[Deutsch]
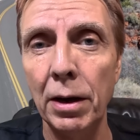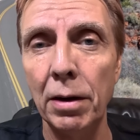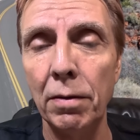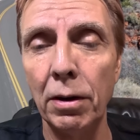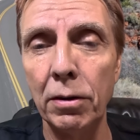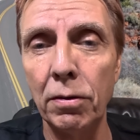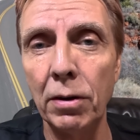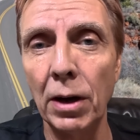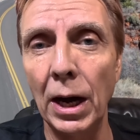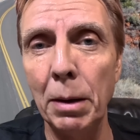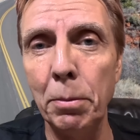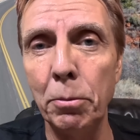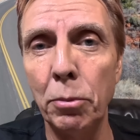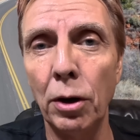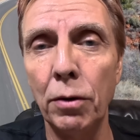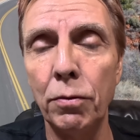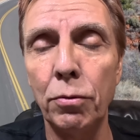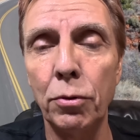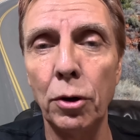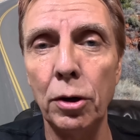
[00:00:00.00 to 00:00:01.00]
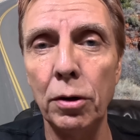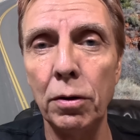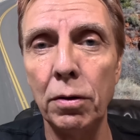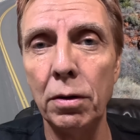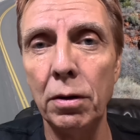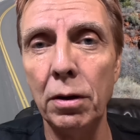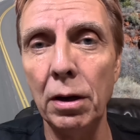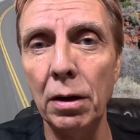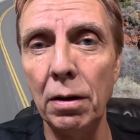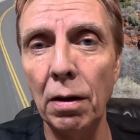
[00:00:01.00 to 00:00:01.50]
was ihr einbauen wollt,
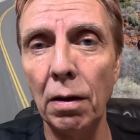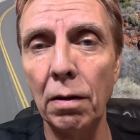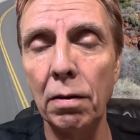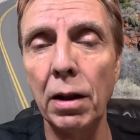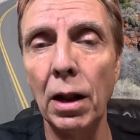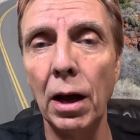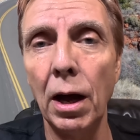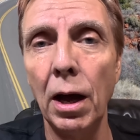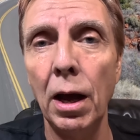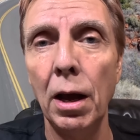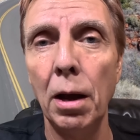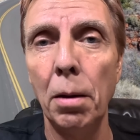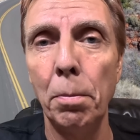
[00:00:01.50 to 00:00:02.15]
Die Tesla